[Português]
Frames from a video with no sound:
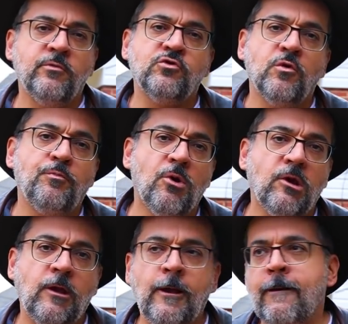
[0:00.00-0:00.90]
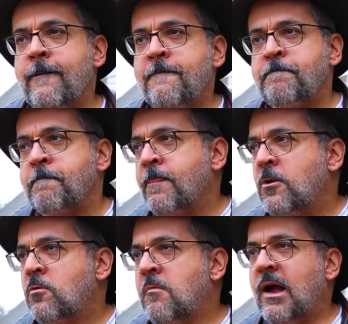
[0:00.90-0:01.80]
Vamos supor que
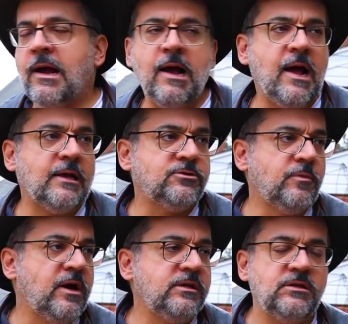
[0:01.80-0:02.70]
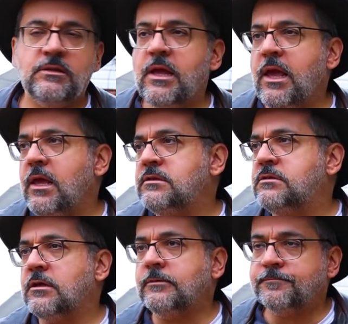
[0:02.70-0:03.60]
uma casa, uma
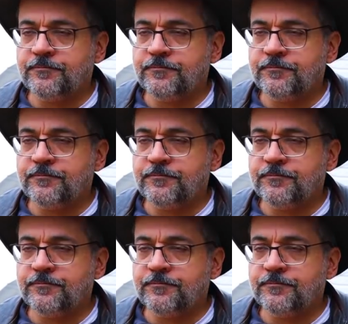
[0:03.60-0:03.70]
residência,